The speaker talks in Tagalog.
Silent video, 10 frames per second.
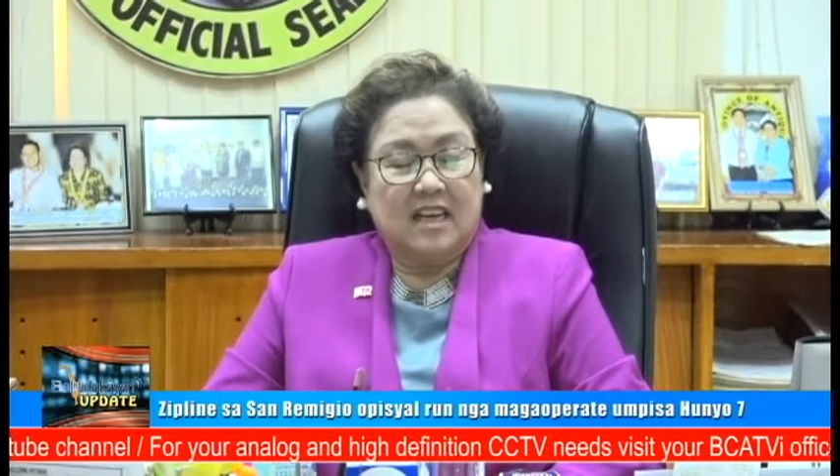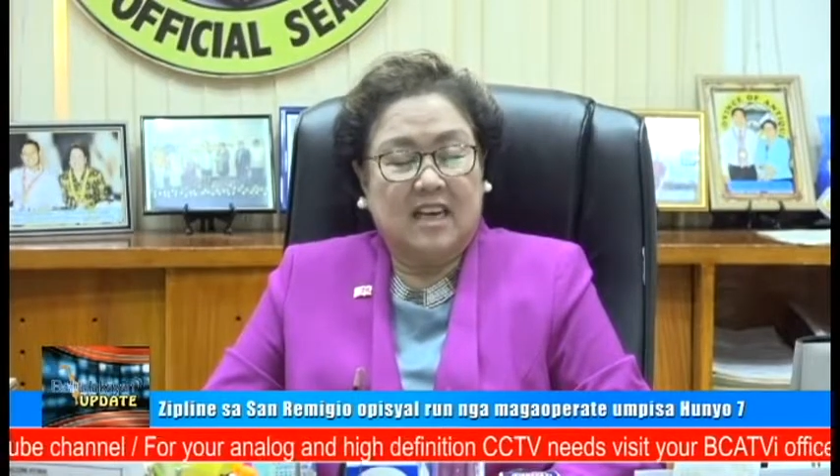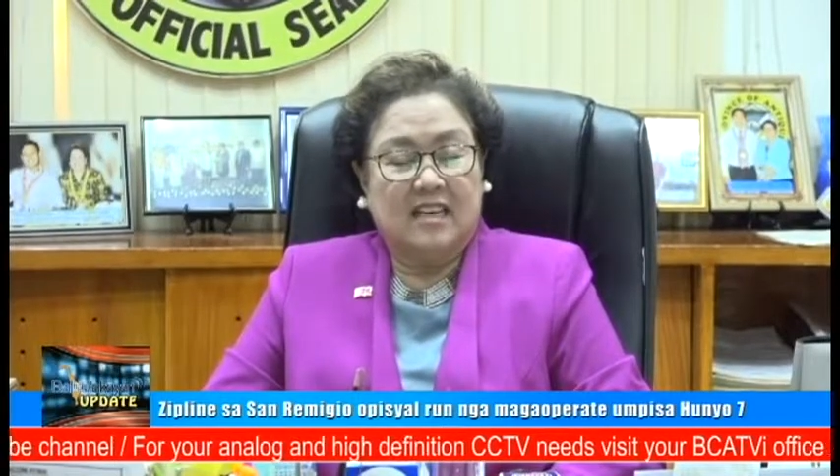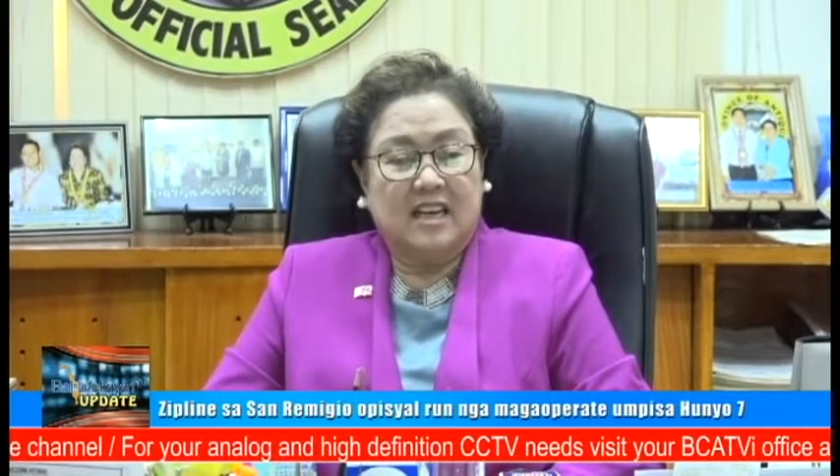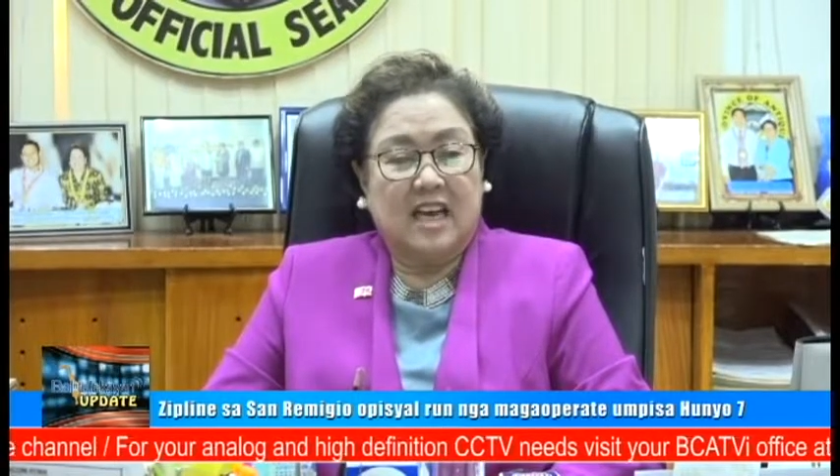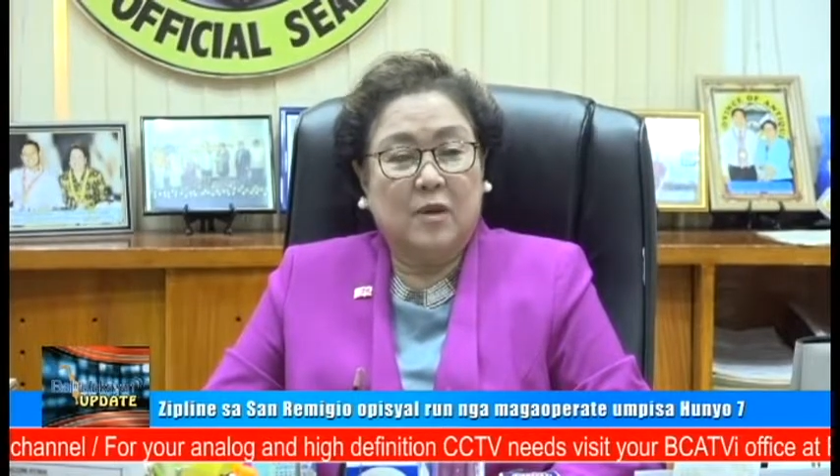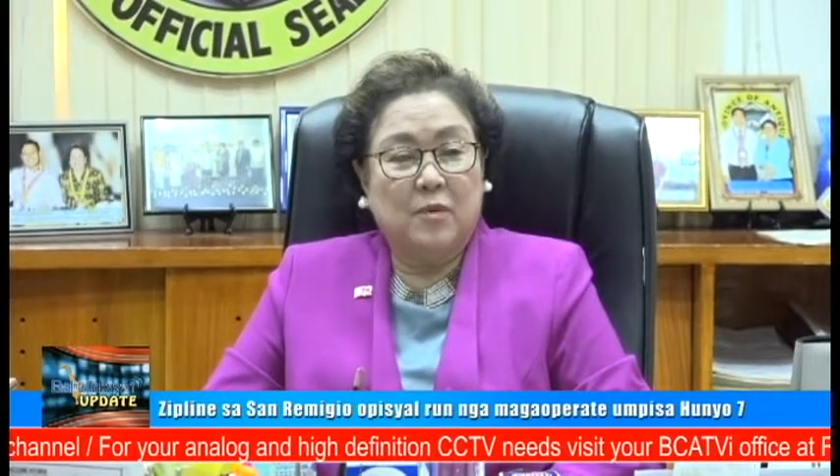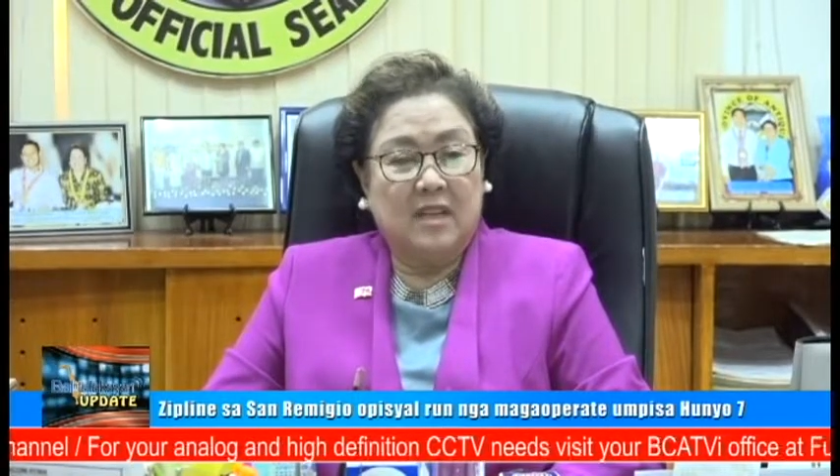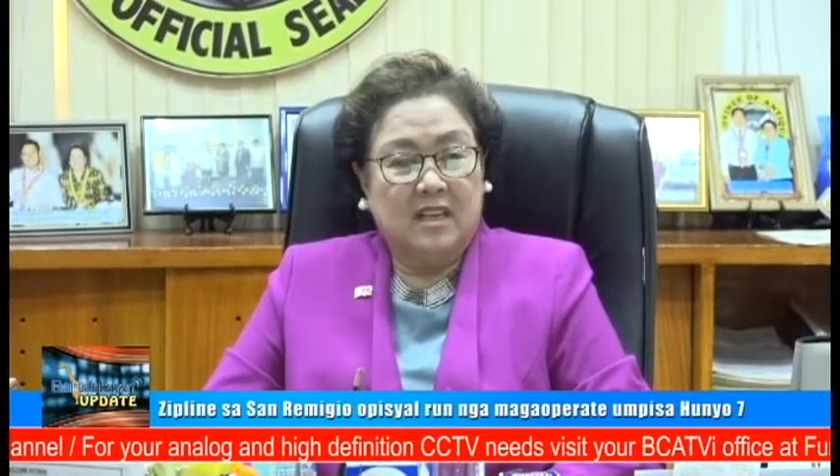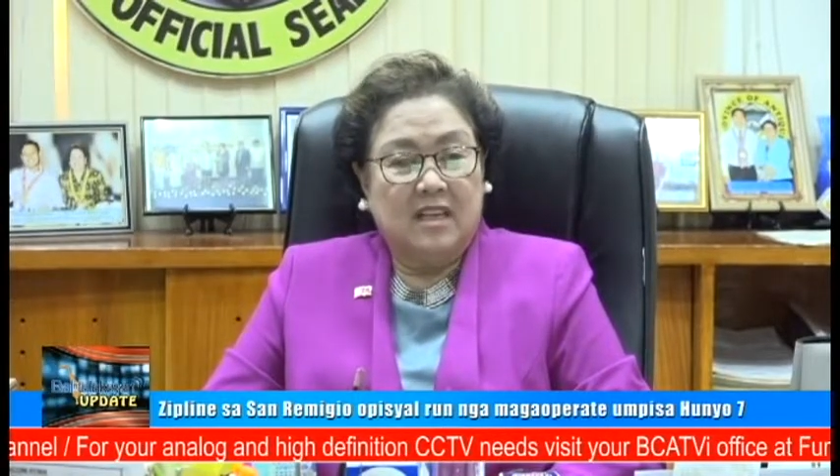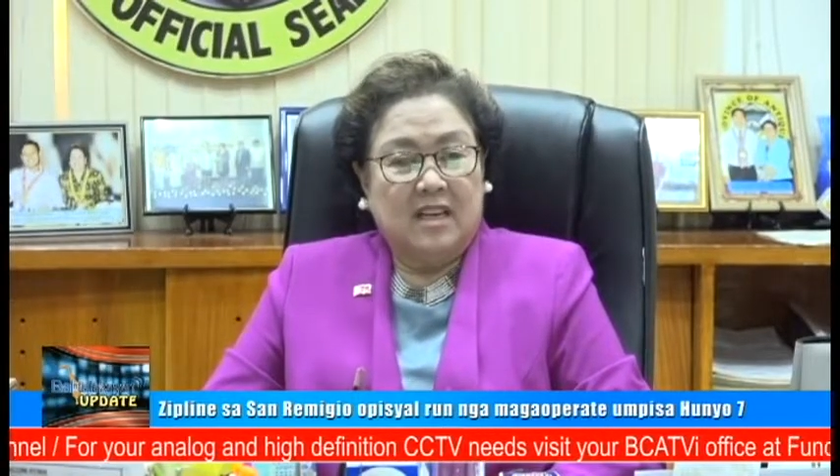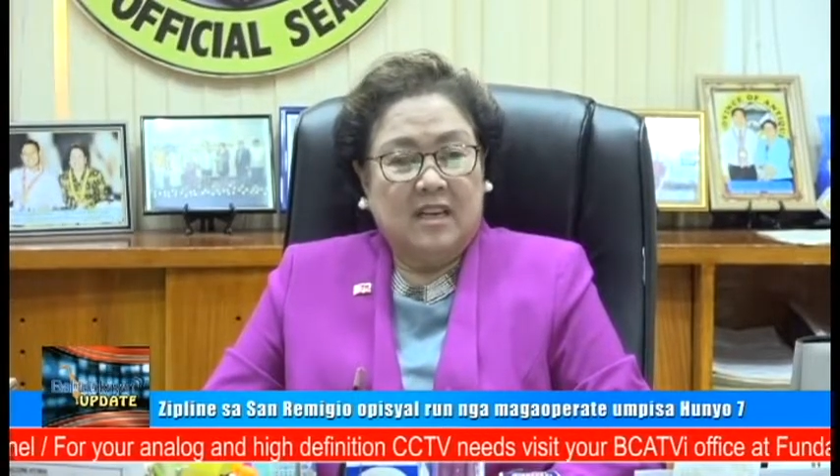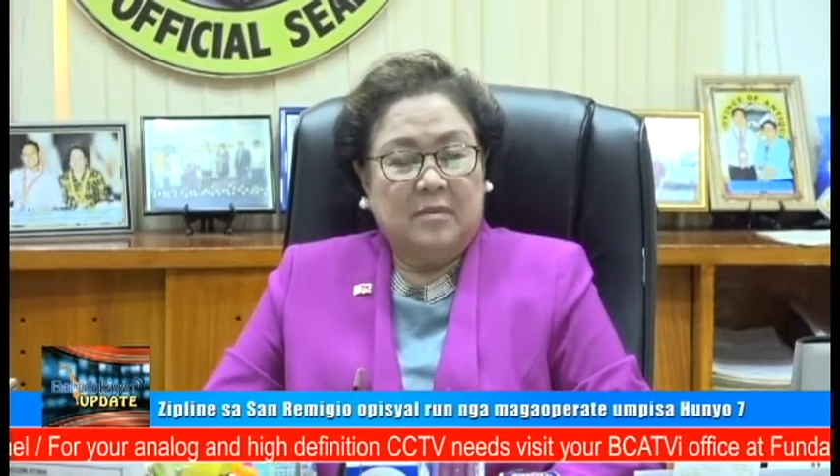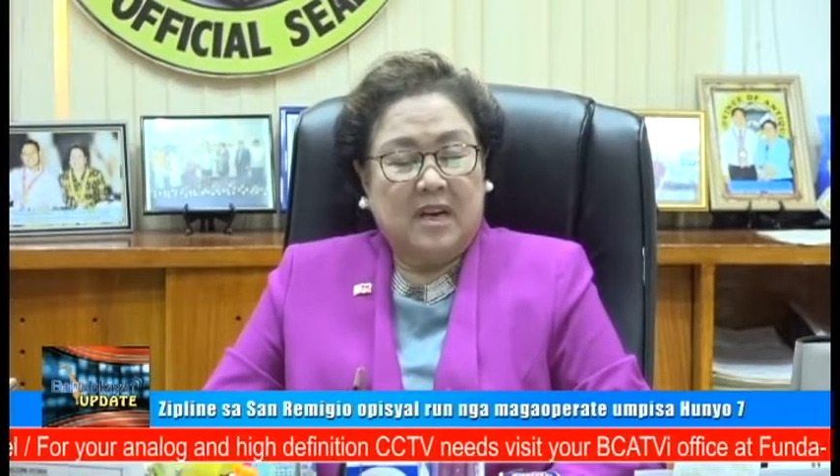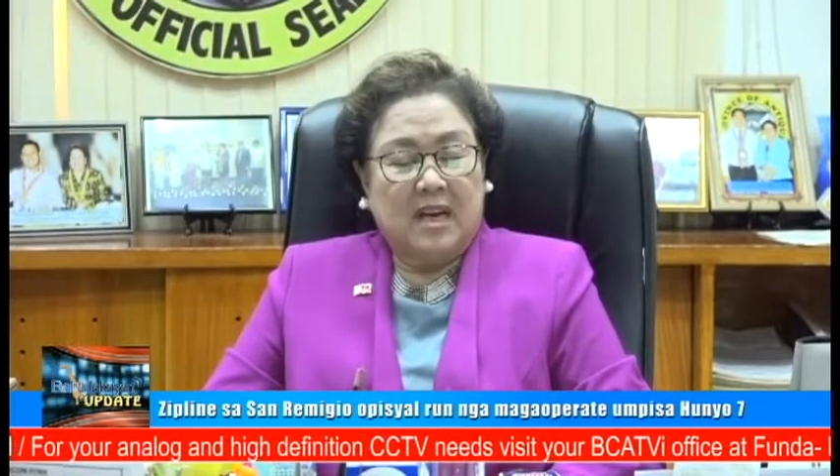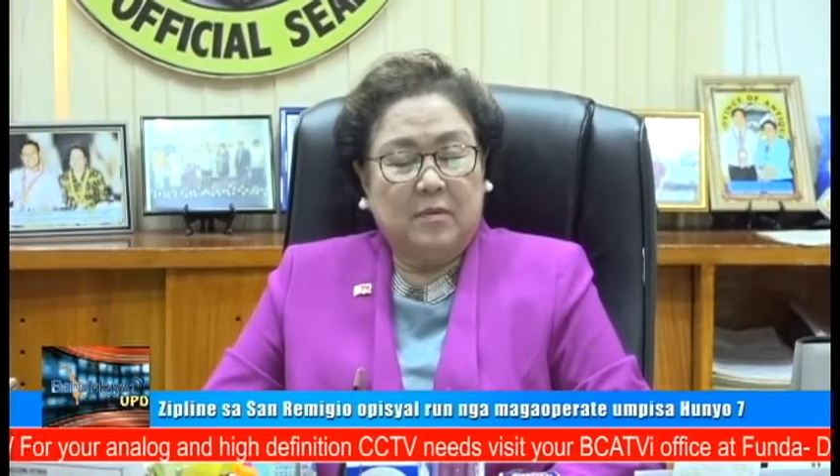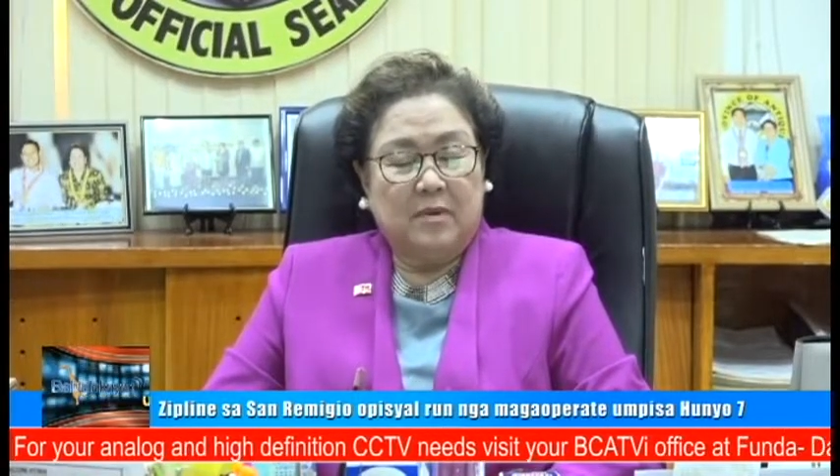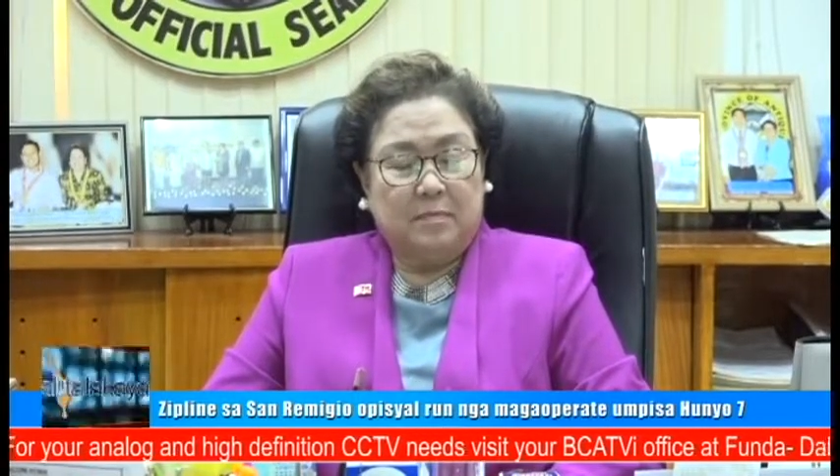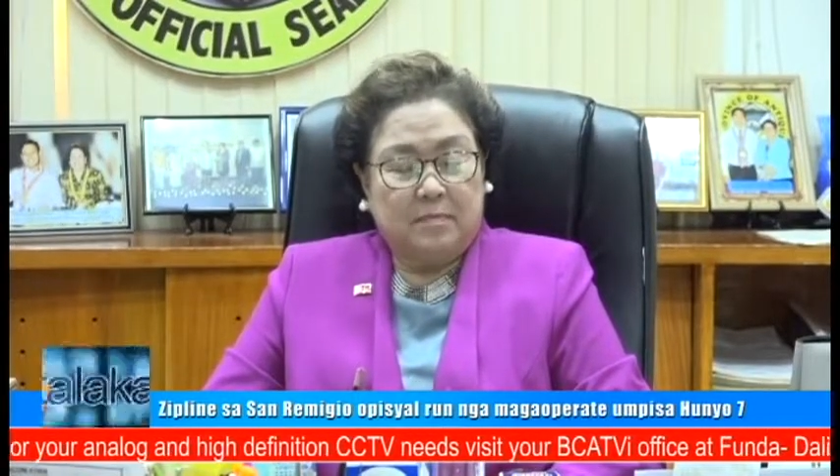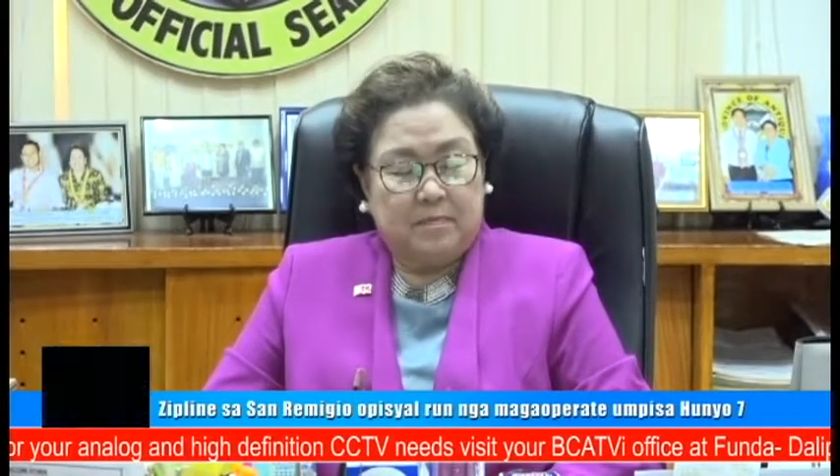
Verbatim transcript: And I will I will